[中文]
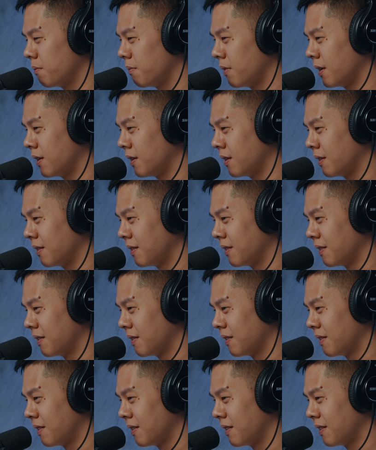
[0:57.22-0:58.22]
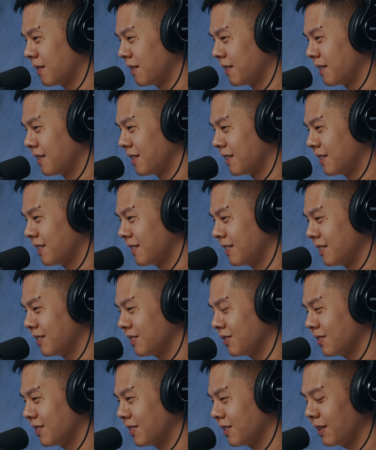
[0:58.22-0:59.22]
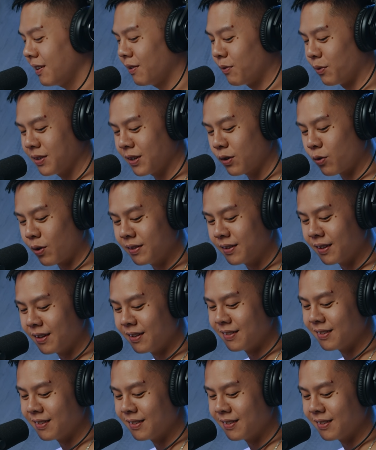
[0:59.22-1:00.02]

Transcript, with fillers: 不是要先唱歌吗？你说，那我再关灯